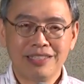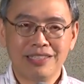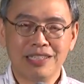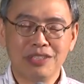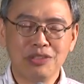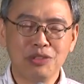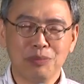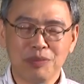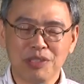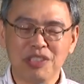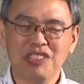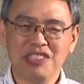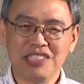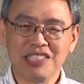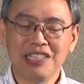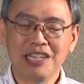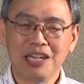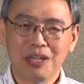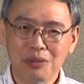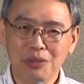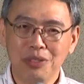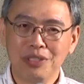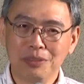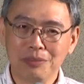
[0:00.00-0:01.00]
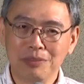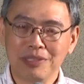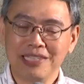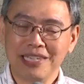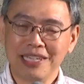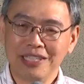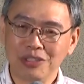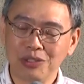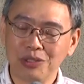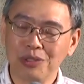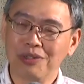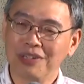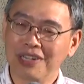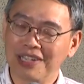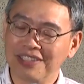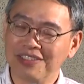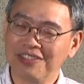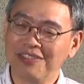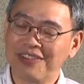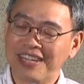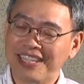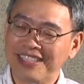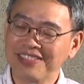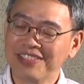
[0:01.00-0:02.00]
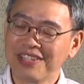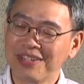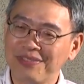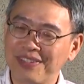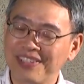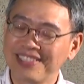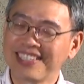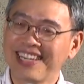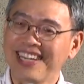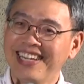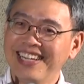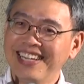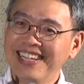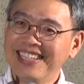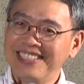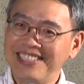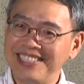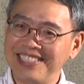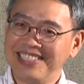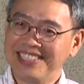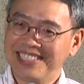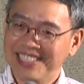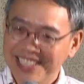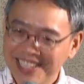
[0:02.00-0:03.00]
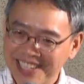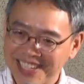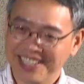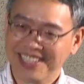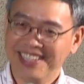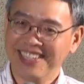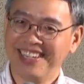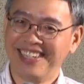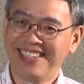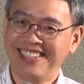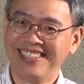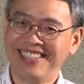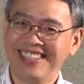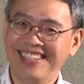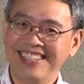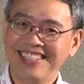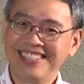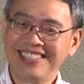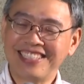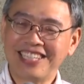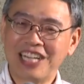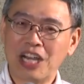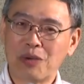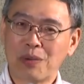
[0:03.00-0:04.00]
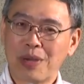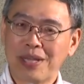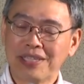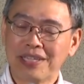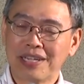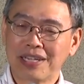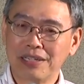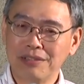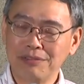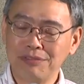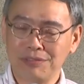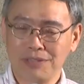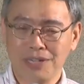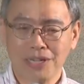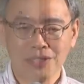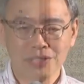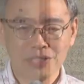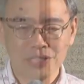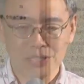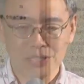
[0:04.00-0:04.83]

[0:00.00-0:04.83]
也许没有集合论这么严重了，对，反正就要放在集合这个观念跟符号